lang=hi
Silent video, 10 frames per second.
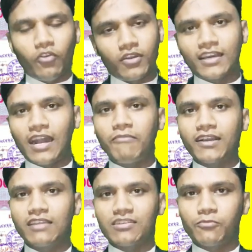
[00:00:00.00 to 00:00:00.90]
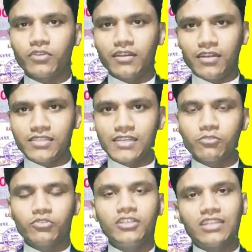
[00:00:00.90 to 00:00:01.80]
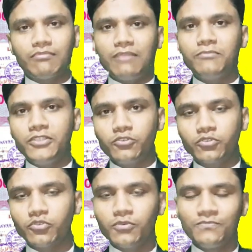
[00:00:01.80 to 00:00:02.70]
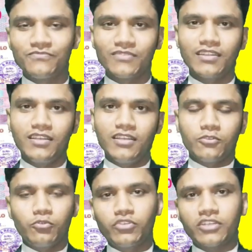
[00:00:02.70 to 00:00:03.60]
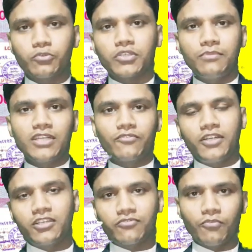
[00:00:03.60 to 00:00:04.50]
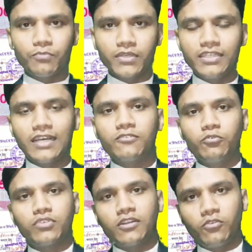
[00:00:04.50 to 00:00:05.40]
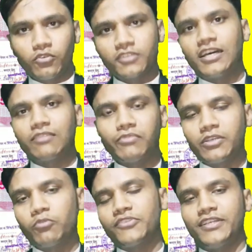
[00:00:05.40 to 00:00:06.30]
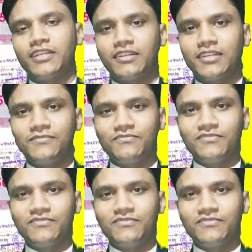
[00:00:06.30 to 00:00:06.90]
और अगर आप बाकी सपोर्ट करना चाहते हो तो इन तमाम वीडियोज़ को दूसरे सोशल मीडिया प्लेटफॉर्म पर या दूसरे लोगों के साथ में ज़रूर शेयर करना